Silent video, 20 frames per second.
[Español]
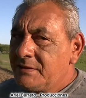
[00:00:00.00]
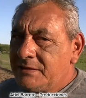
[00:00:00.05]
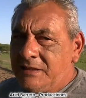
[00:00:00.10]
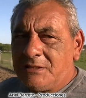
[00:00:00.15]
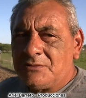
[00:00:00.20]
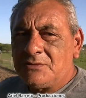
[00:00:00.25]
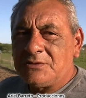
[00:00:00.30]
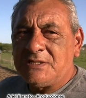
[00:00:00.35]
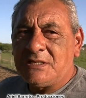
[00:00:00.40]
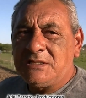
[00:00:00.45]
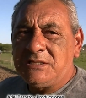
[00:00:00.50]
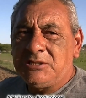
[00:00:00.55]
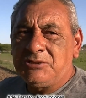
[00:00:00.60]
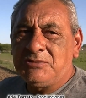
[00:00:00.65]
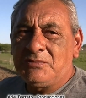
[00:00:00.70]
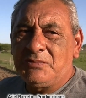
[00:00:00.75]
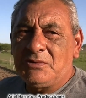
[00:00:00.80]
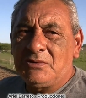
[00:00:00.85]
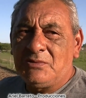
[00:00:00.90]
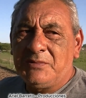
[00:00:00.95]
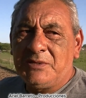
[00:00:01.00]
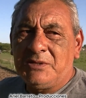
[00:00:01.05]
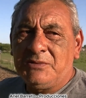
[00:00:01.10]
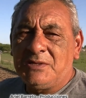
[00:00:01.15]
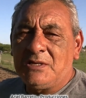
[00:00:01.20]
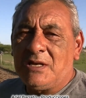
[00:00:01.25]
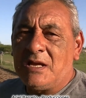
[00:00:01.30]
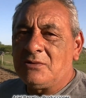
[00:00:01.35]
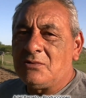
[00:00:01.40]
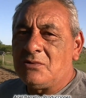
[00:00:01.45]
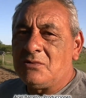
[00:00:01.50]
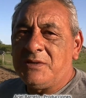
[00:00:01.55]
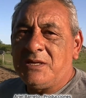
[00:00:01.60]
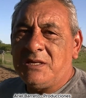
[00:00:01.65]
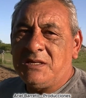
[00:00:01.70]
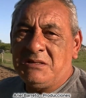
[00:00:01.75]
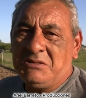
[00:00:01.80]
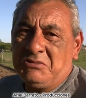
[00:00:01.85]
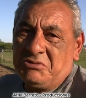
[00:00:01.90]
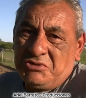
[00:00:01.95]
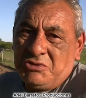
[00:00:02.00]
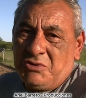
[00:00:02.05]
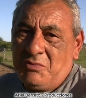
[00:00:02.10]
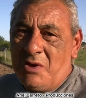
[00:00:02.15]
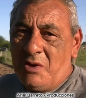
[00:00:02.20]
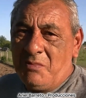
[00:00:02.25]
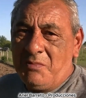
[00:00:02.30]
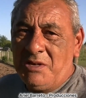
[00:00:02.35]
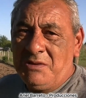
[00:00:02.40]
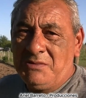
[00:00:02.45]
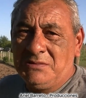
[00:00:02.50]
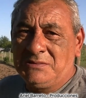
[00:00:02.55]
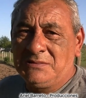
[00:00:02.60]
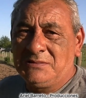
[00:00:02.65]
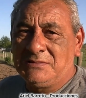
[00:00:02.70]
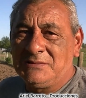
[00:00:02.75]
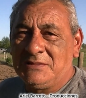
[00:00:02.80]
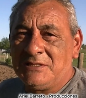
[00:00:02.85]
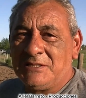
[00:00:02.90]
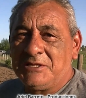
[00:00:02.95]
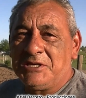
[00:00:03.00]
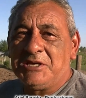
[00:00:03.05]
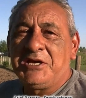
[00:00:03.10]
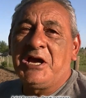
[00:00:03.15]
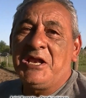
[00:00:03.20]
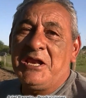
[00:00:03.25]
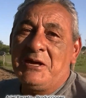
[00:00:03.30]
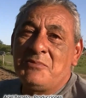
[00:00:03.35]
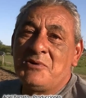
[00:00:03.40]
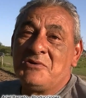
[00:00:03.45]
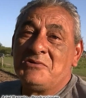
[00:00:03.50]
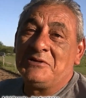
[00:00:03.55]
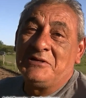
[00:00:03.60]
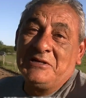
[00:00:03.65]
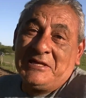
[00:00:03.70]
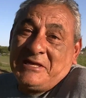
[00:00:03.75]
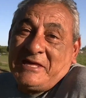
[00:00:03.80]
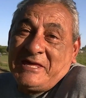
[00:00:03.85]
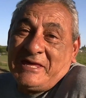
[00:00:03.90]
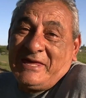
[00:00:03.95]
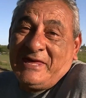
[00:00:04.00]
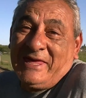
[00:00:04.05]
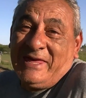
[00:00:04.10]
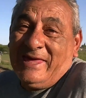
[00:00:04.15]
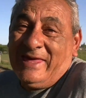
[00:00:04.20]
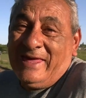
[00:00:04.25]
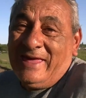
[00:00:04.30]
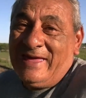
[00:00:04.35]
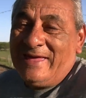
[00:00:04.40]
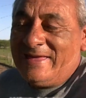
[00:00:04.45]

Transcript: Quedó sanito por lo menos y largó bien y corrió más o menos. Bueno, felicitaciones a vos y a toda la gente.